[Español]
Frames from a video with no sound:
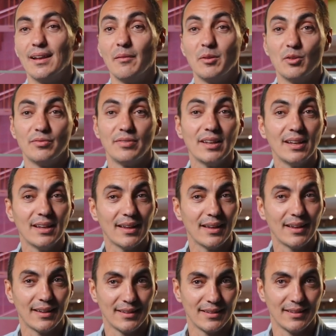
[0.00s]

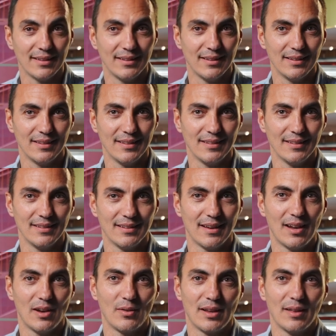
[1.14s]
biofilia,
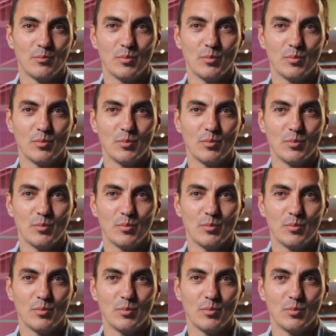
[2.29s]
a la hora,